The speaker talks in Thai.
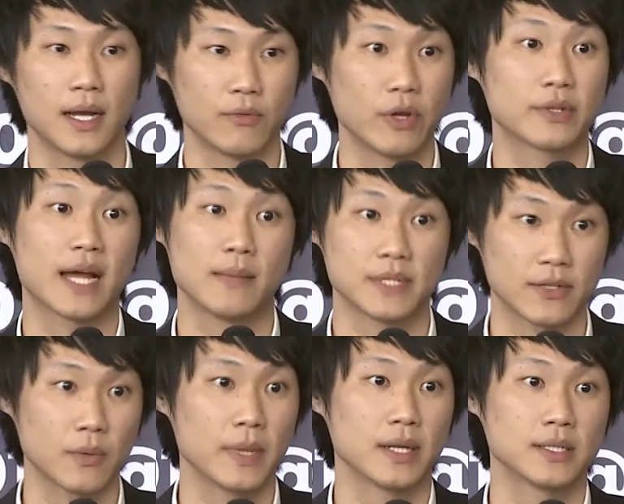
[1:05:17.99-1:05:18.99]
real time
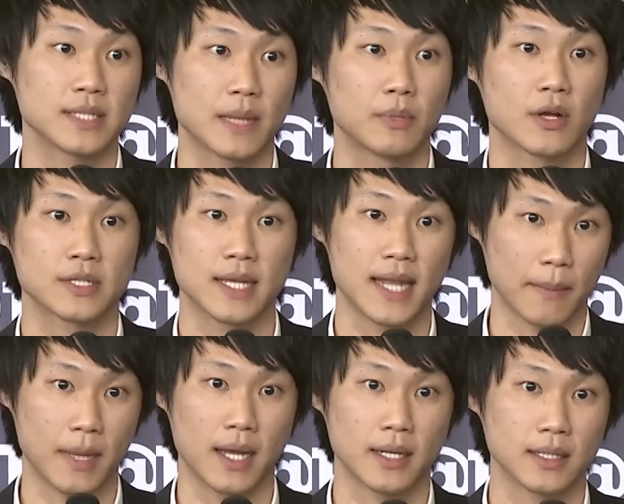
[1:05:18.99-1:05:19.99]
settlement ใช้บล็อกเชนหลัง
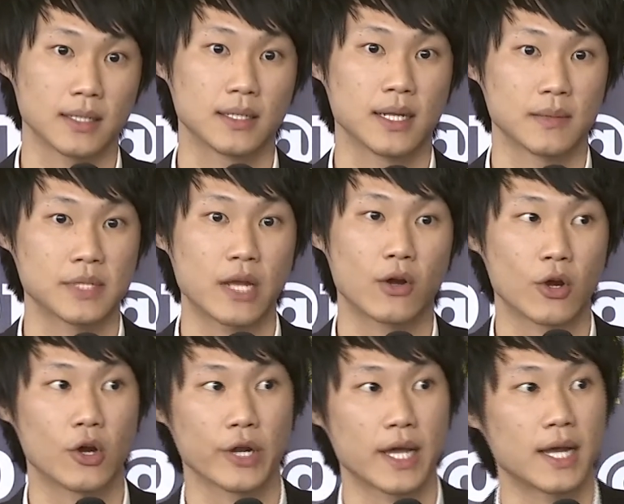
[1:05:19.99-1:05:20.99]
บ้านนะครับใช้ของ
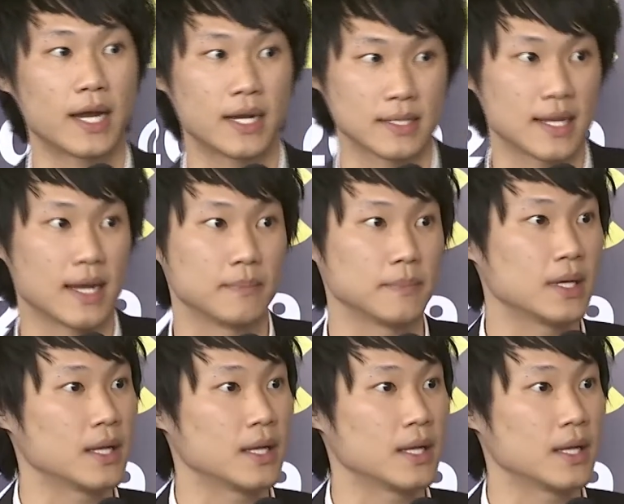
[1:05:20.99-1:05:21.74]
Corda อาร์ สาม